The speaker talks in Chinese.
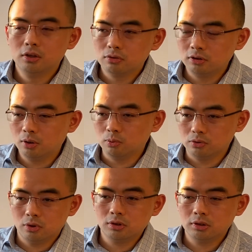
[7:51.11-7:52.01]
所以呢，我
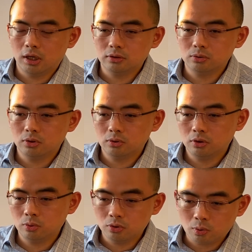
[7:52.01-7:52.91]
觉得呢，就是
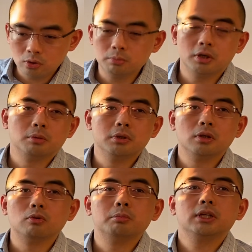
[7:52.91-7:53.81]
说，对于观众朋友们，
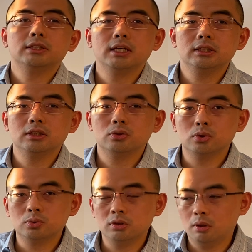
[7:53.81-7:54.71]
我们也建议，就
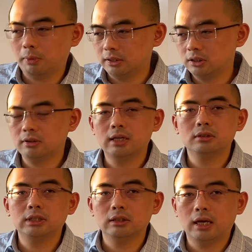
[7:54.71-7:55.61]
是说呢，买器材
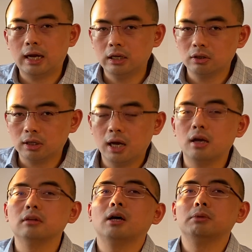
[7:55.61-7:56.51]
之前呢，还是要看
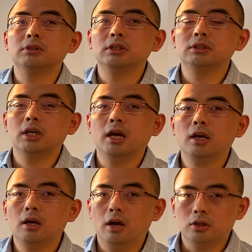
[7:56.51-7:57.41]
看他们这些
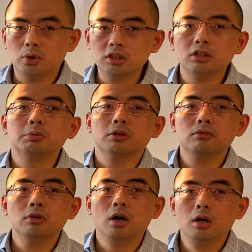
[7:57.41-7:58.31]
呃专业的评
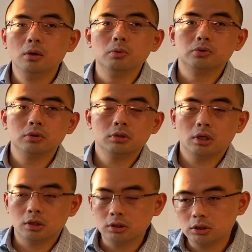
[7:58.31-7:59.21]
测。我觉得
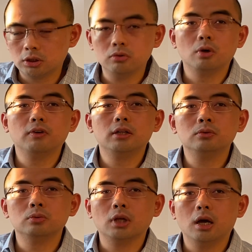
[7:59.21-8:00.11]
呢，可以少走弯
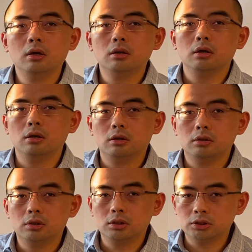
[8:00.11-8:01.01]
路呢，呃，
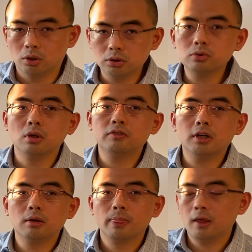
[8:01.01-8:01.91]
少交学
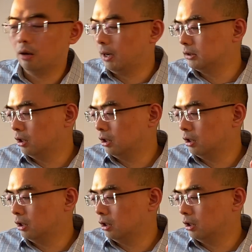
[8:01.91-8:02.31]
费，好吧？